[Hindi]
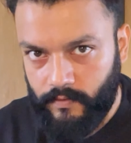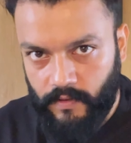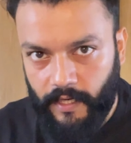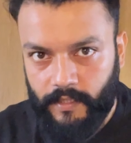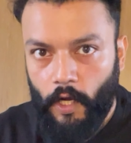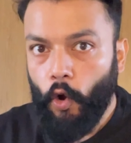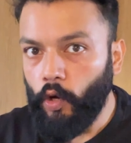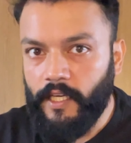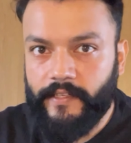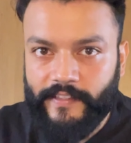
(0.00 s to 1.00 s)
राइट
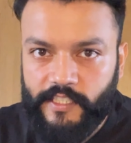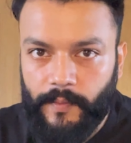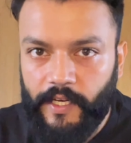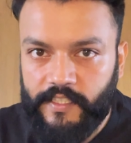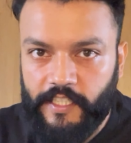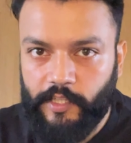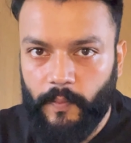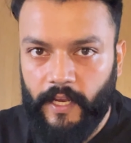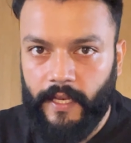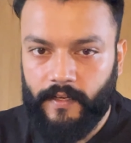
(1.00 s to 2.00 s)
ओनली टेन सी मीट सीट्स
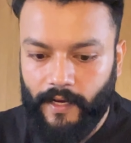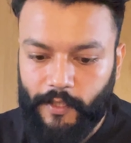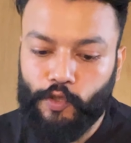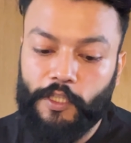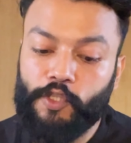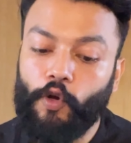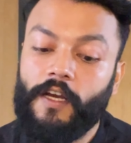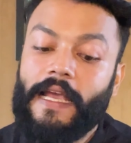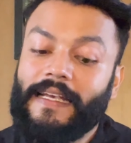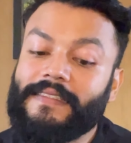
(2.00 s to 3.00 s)
रिमेनिंग राइट तो दिस
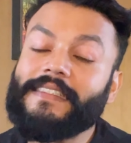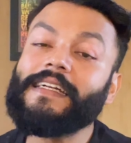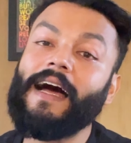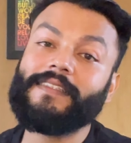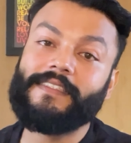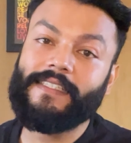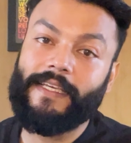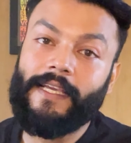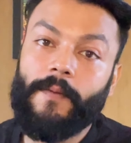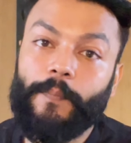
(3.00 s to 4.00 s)
कॉल्ड स्कारसिटी
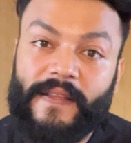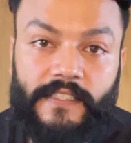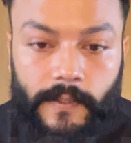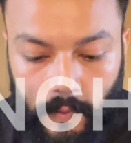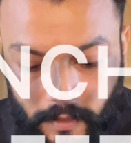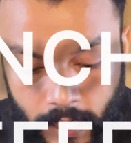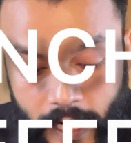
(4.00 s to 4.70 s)
प्रिंसिपल